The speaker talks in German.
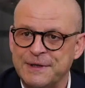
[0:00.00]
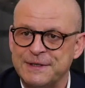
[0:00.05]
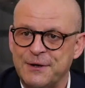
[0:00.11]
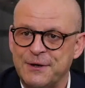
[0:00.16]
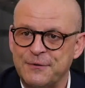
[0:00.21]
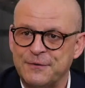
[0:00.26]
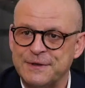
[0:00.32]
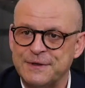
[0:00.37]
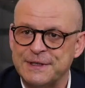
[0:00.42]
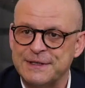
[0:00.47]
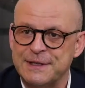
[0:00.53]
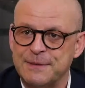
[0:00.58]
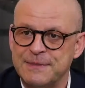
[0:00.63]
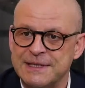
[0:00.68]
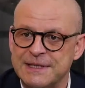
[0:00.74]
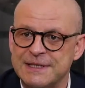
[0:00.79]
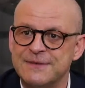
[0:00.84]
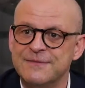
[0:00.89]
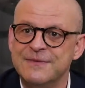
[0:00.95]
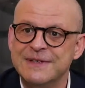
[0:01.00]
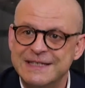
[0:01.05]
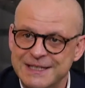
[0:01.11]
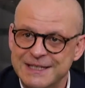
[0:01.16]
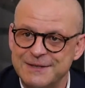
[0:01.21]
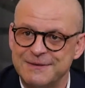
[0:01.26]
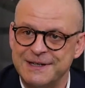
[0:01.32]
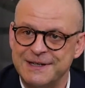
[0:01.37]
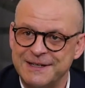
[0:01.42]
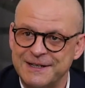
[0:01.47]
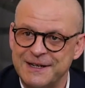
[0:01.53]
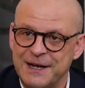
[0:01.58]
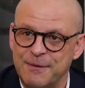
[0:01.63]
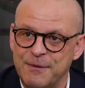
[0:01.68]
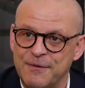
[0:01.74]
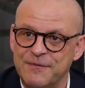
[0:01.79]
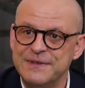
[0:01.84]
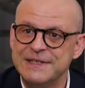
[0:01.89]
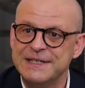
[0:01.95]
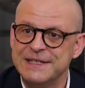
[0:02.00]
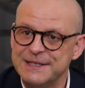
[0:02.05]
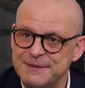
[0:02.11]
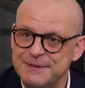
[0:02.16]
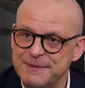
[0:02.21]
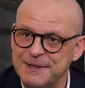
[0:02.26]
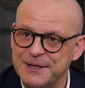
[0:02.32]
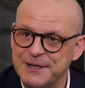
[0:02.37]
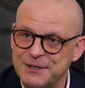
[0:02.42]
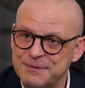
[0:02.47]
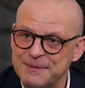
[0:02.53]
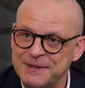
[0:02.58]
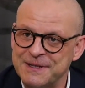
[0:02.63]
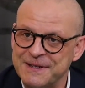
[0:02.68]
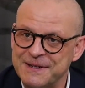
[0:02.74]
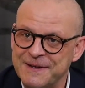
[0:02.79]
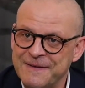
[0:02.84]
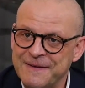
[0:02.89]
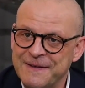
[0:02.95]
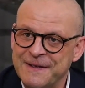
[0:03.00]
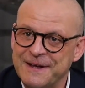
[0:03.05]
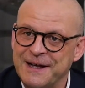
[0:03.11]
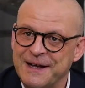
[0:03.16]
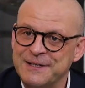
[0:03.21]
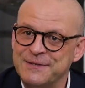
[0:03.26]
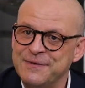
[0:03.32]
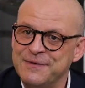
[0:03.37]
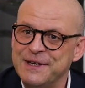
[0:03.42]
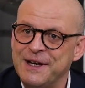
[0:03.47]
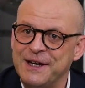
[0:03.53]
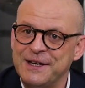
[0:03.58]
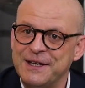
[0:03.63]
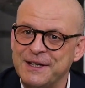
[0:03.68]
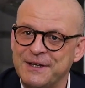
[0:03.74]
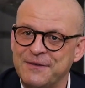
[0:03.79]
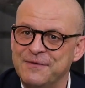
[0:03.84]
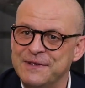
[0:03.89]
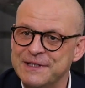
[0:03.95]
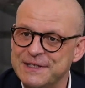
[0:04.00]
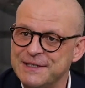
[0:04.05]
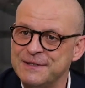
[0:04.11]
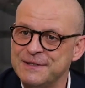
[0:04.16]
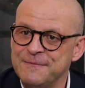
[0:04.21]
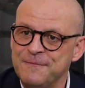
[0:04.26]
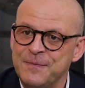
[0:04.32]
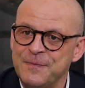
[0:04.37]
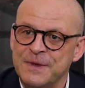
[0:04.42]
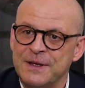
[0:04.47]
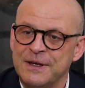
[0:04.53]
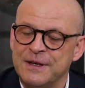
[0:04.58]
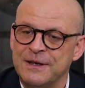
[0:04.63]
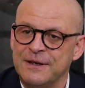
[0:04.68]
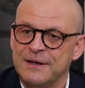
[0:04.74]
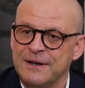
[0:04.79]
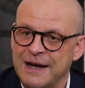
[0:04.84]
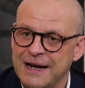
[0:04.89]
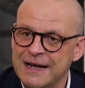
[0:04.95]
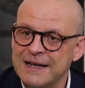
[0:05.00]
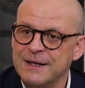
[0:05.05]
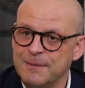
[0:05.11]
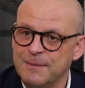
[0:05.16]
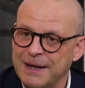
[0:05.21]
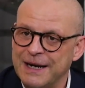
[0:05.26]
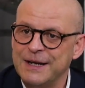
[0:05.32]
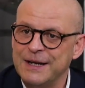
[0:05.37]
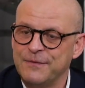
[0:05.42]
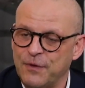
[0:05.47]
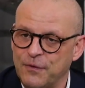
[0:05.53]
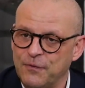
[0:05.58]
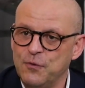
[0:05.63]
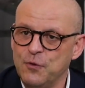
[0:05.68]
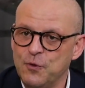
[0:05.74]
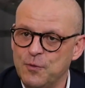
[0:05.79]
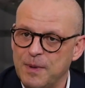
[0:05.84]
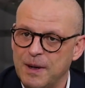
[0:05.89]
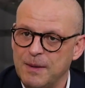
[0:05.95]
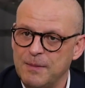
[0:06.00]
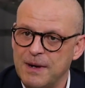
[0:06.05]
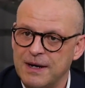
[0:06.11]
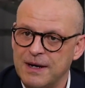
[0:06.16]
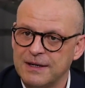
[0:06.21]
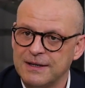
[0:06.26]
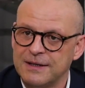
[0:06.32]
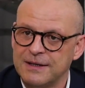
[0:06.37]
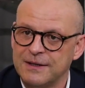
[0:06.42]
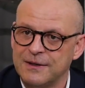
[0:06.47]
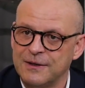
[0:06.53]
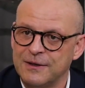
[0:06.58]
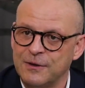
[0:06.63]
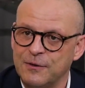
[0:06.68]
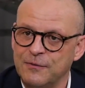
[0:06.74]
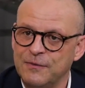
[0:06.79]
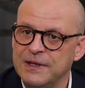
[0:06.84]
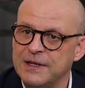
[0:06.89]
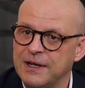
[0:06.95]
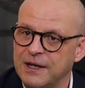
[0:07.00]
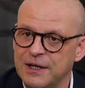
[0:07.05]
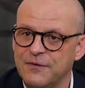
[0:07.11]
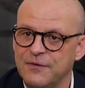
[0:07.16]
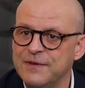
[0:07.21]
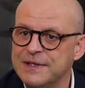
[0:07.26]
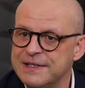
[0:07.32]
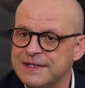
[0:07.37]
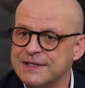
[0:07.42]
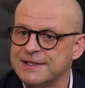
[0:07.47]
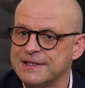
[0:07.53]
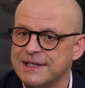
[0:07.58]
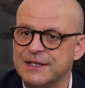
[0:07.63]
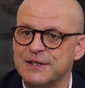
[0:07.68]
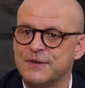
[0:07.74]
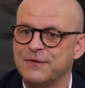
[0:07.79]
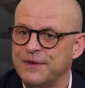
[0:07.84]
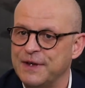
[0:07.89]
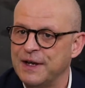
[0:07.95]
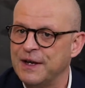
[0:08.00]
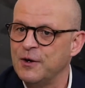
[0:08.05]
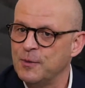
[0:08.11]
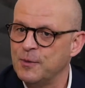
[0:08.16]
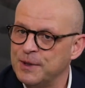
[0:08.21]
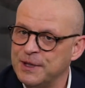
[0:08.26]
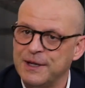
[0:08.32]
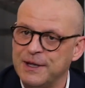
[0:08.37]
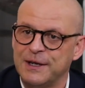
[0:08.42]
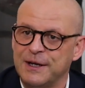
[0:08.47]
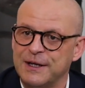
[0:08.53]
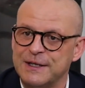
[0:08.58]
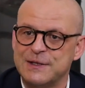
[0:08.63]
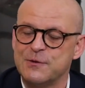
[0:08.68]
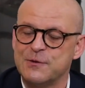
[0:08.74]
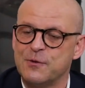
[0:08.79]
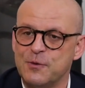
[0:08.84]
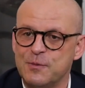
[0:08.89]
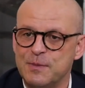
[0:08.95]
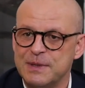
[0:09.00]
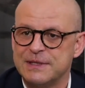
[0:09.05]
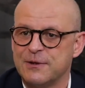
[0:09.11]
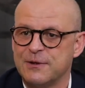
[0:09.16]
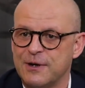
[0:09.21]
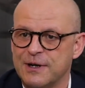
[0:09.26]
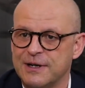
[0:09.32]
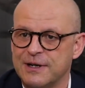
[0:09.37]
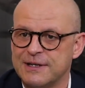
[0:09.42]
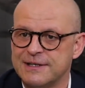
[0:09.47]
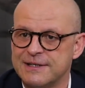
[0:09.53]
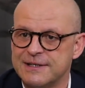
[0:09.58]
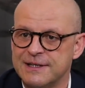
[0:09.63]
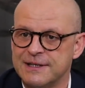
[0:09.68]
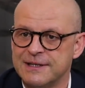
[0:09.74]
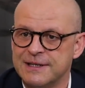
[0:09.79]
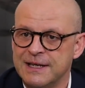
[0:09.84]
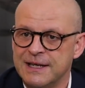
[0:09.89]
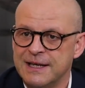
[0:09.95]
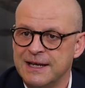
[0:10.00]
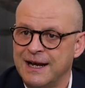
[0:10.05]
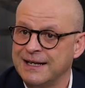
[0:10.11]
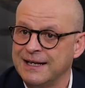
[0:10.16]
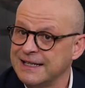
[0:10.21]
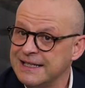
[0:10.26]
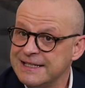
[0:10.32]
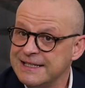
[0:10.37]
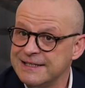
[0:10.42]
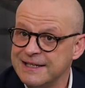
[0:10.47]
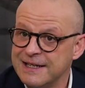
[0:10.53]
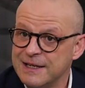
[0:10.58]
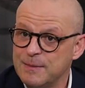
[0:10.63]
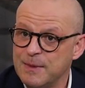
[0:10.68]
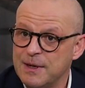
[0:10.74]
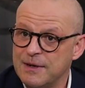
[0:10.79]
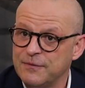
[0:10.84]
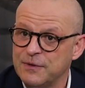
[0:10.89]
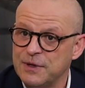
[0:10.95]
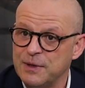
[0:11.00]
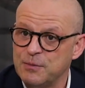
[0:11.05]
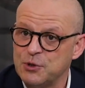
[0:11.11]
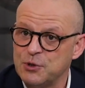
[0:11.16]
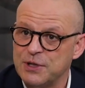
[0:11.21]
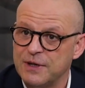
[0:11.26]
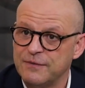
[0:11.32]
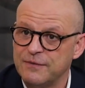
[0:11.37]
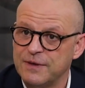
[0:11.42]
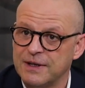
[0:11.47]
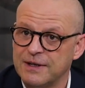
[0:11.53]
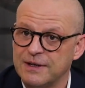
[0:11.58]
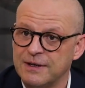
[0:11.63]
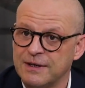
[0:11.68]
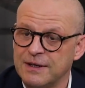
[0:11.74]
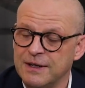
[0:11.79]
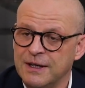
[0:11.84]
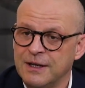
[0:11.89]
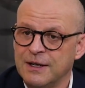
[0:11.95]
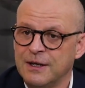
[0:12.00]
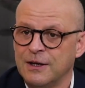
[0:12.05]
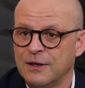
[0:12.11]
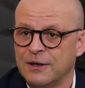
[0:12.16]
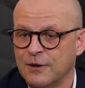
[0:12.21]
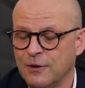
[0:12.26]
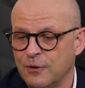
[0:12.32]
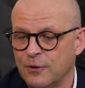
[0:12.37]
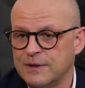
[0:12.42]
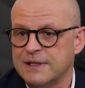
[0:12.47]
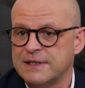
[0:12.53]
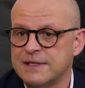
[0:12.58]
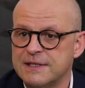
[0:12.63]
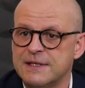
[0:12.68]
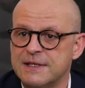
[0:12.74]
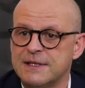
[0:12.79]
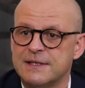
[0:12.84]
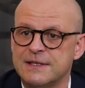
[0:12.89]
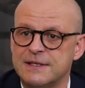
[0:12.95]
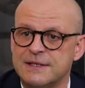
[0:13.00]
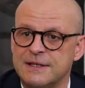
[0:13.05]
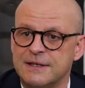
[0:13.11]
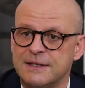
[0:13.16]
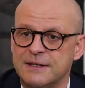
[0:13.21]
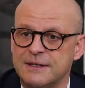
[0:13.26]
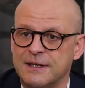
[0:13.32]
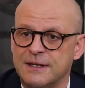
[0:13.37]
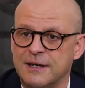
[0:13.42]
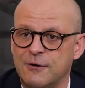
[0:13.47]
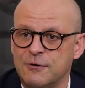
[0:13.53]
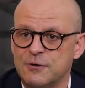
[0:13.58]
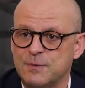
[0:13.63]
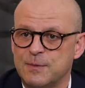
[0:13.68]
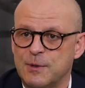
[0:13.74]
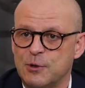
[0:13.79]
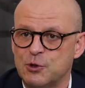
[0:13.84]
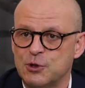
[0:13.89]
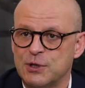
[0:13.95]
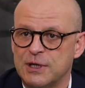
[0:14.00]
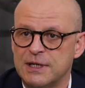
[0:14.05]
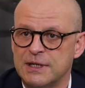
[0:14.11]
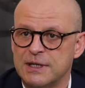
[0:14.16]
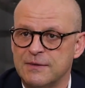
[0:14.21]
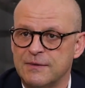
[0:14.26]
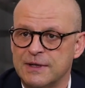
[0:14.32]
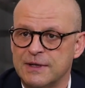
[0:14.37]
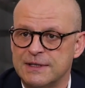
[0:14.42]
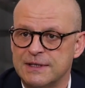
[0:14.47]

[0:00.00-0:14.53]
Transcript: jetzt aufgesetzt haben, ist Wissensweitergabe, Wissensmanagement. Mhm. Also wie kann ich Wissen äh, allgemein verfügbar machen? Wie kann ich Wissenstransfer über die Generation besser organisieren? Ein Riesenthema von den Beschäftigten. Und das ist jetzt der Ausbaustein, den wir